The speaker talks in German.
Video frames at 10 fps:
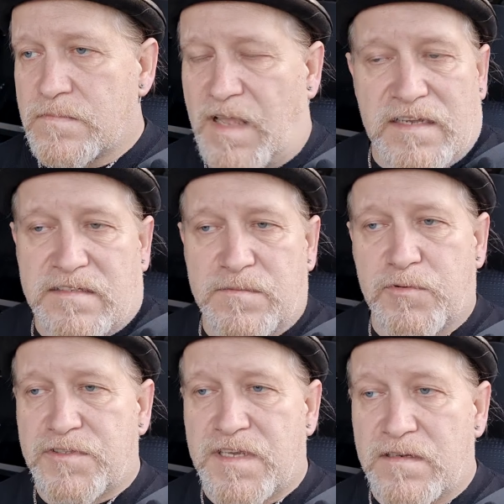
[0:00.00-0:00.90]
30
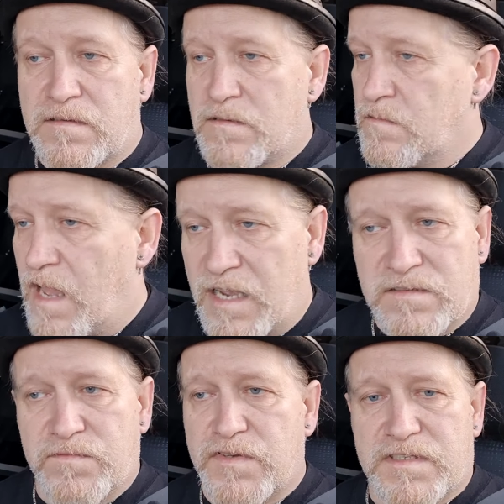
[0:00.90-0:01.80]
Prozent,
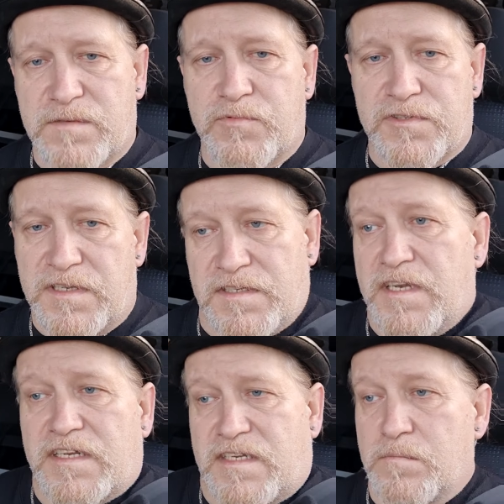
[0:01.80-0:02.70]
48 Prozent, je
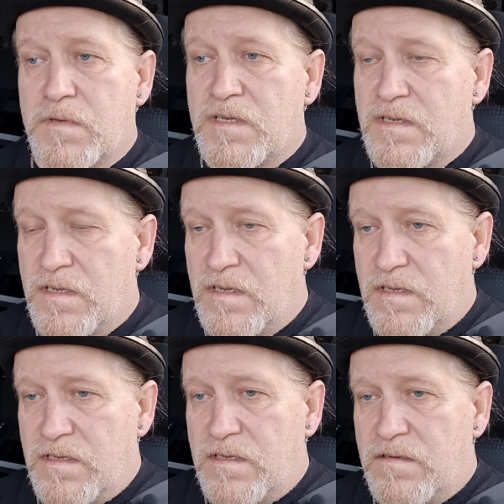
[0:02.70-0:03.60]
nachdem,
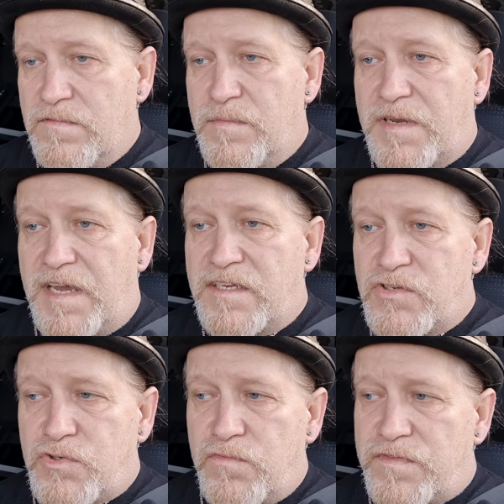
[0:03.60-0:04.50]
wie man
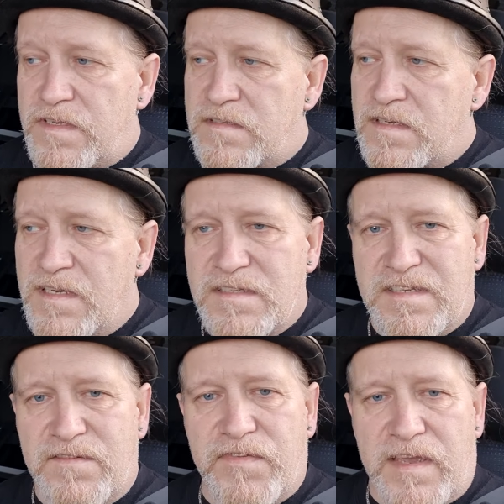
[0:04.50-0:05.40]
eingestuft ist,
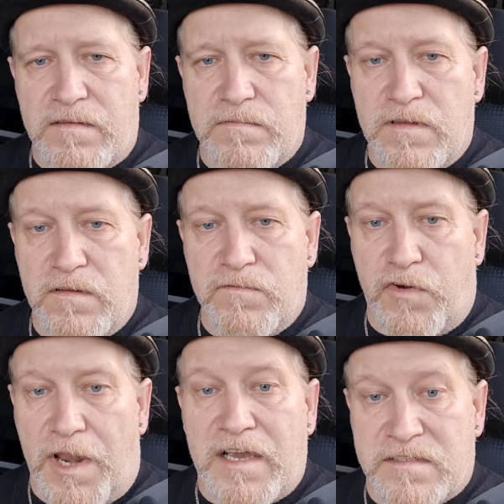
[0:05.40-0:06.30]
sind weg
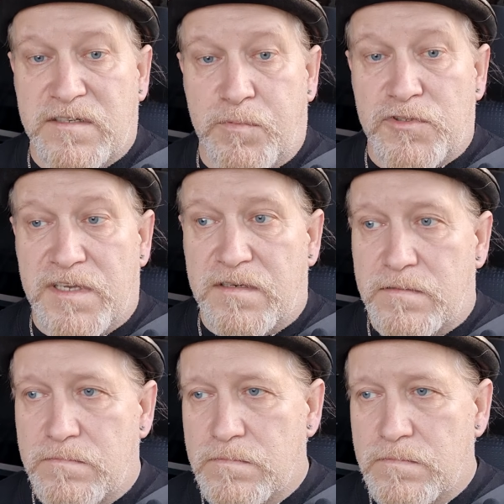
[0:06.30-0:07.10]
von 80 Prozent.